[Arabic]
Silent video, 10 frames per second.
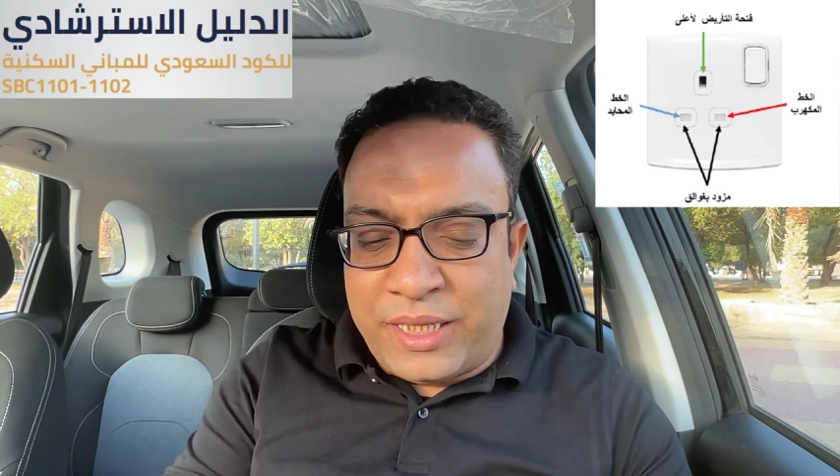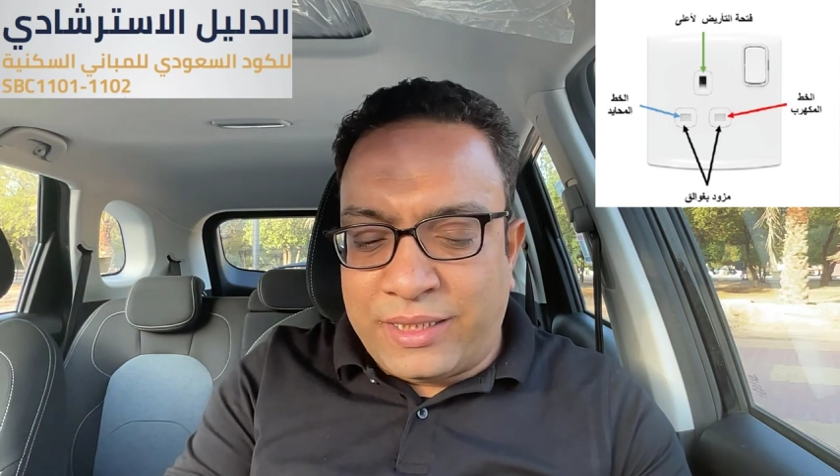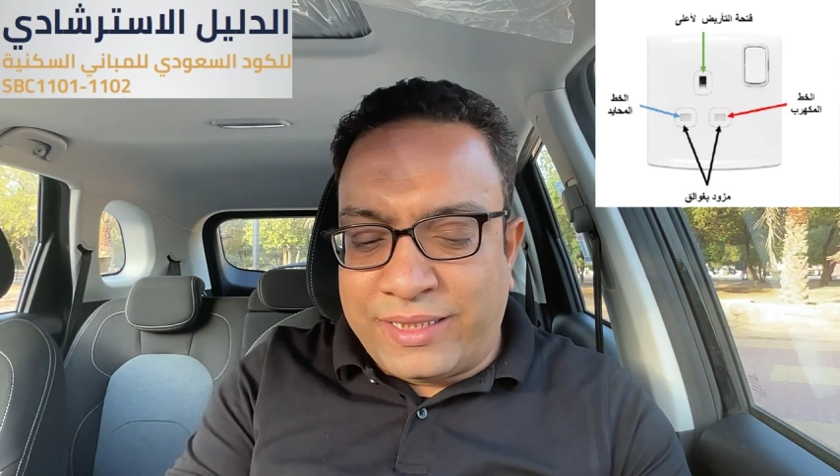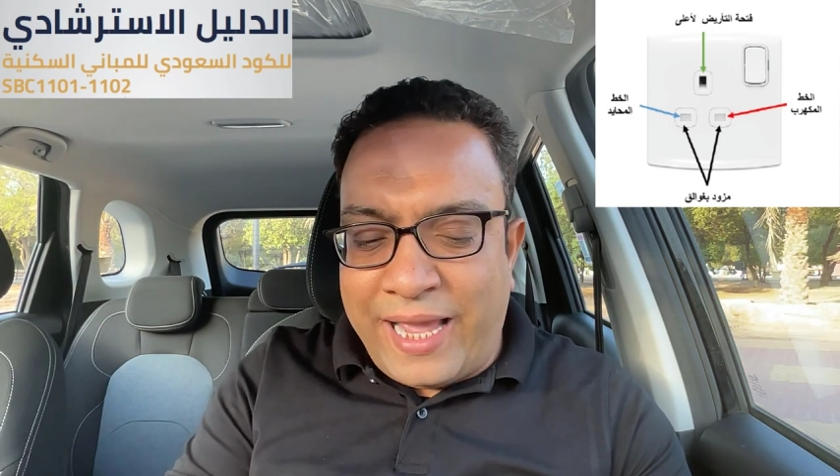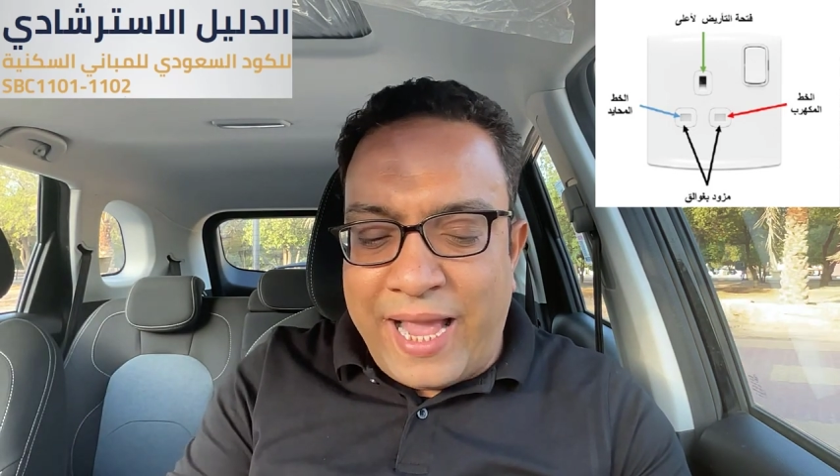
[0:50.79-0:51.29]

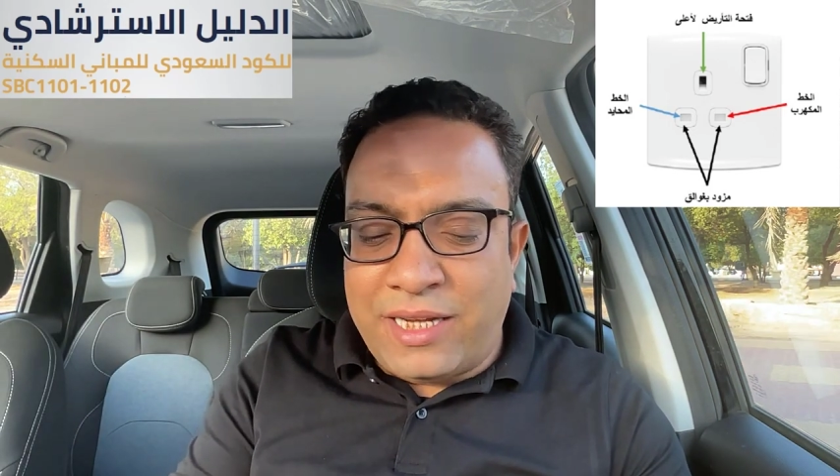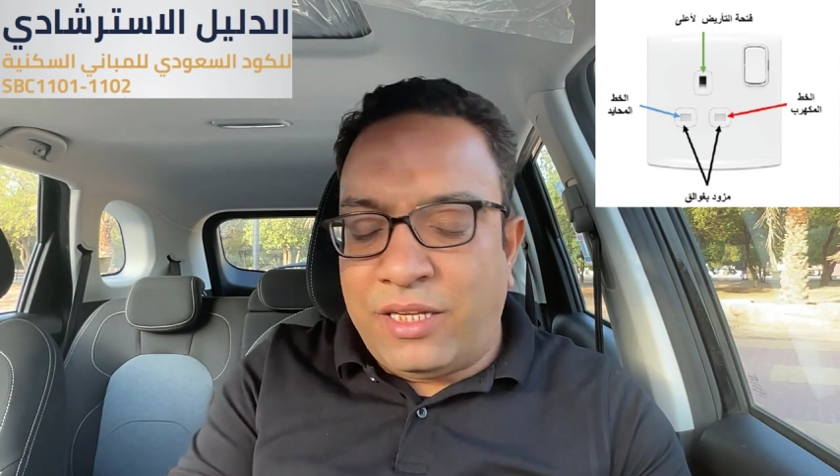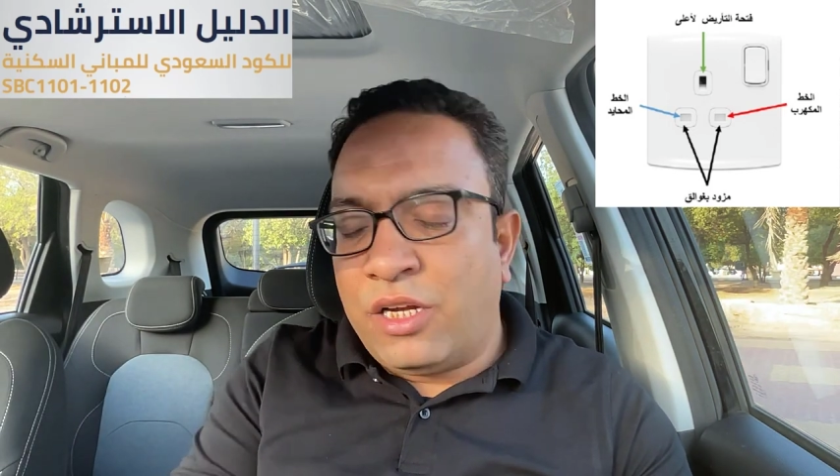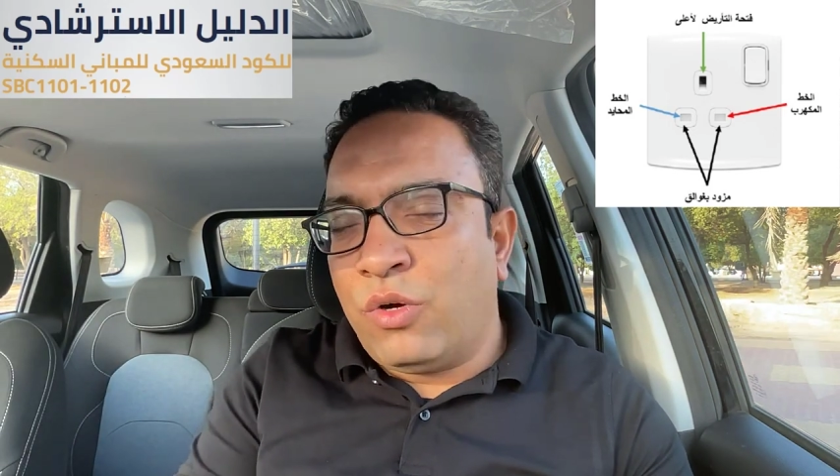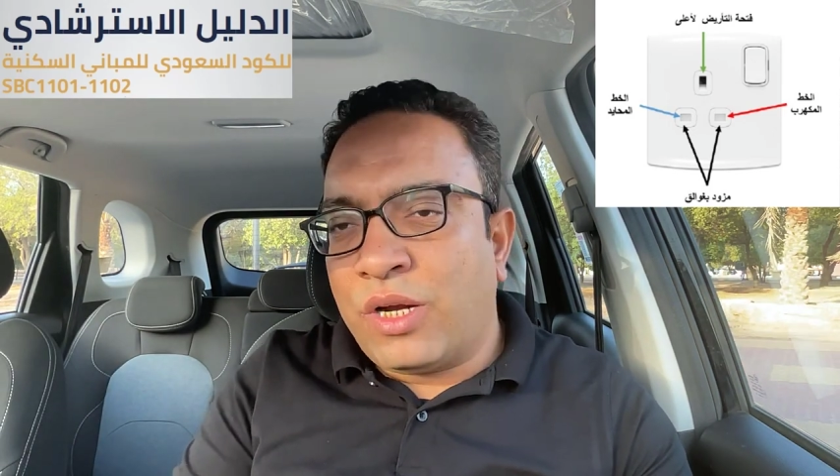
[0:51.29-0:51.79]

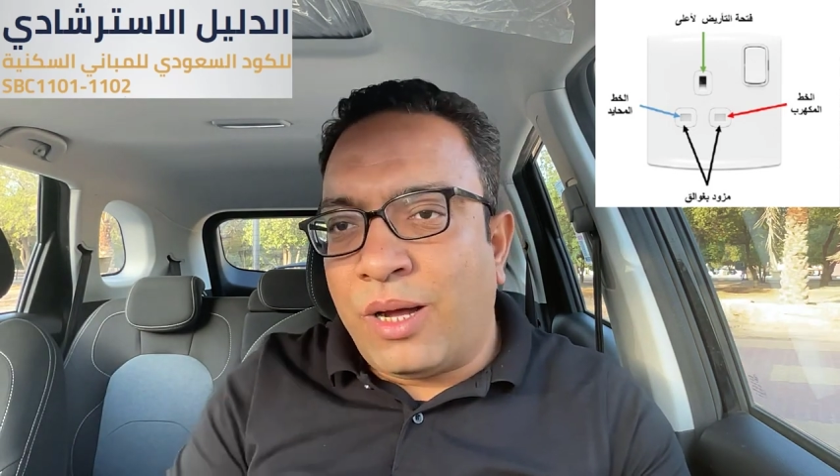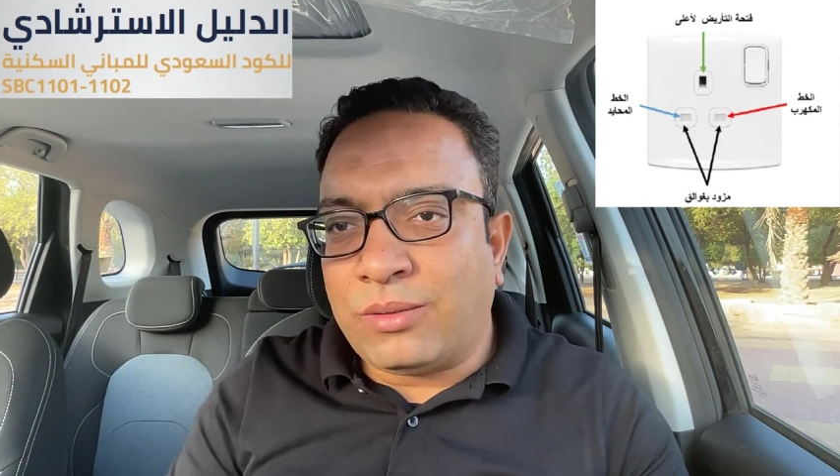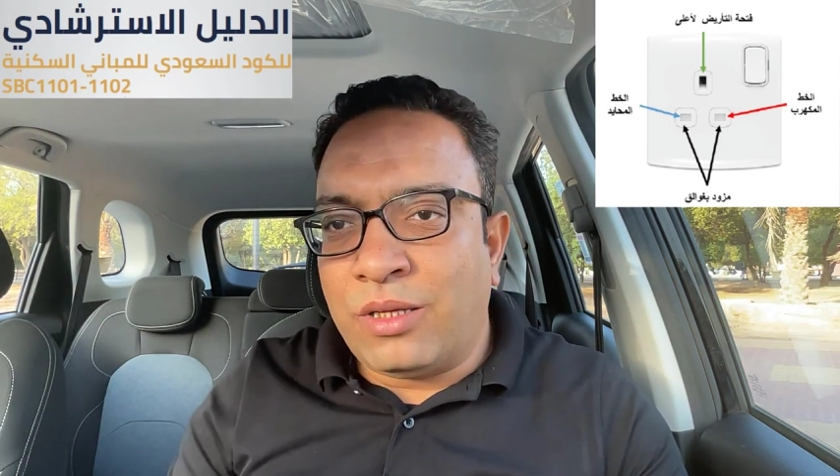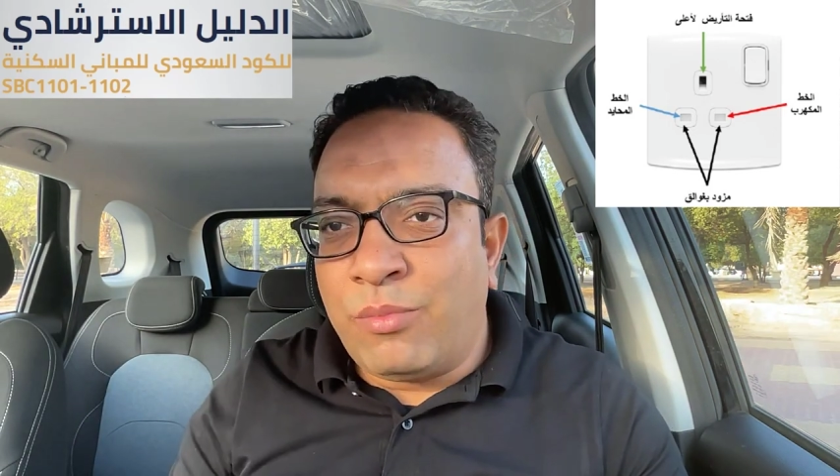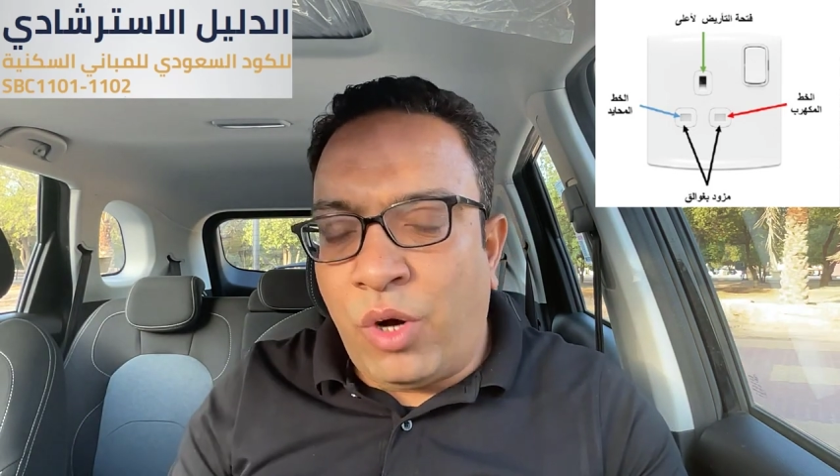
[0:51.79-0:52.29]
الثاني اللي هو
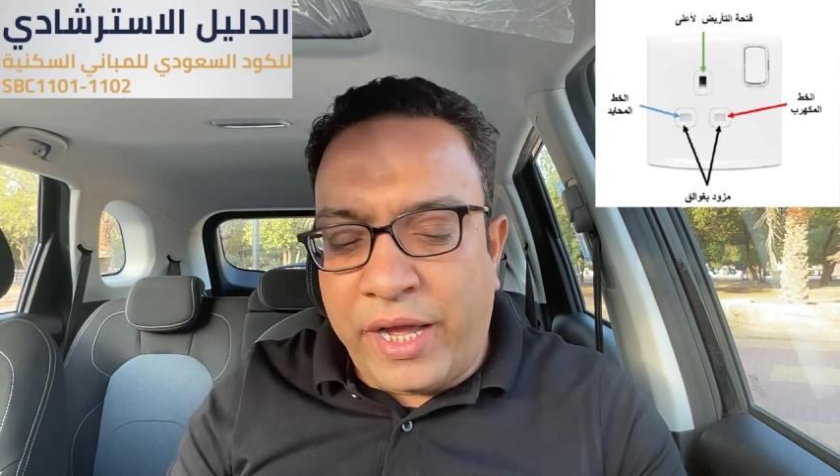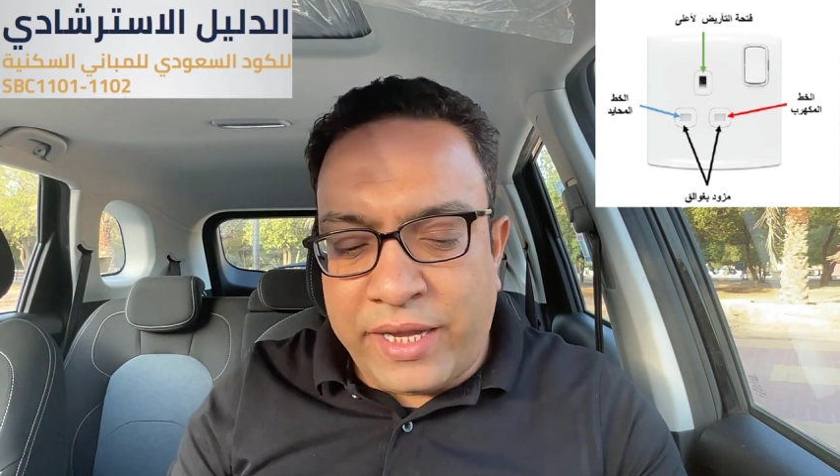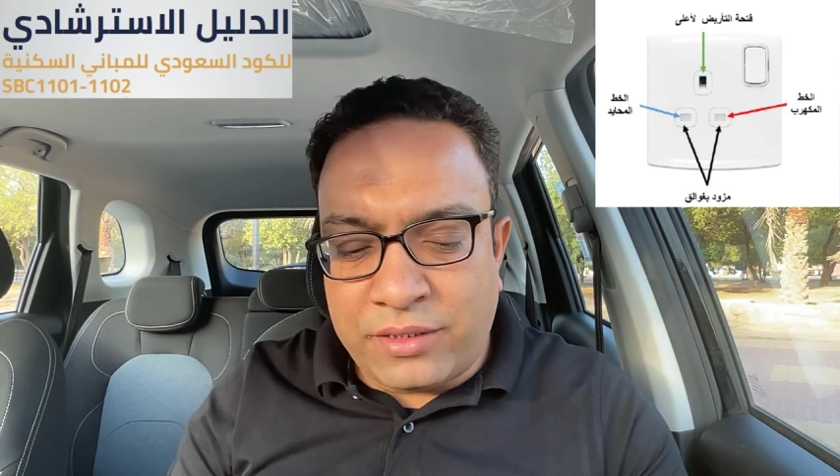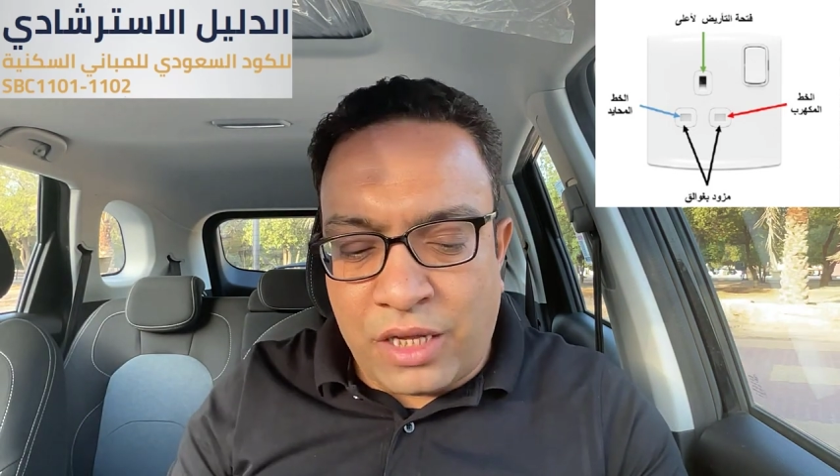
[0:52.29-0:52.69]
الخط المحايد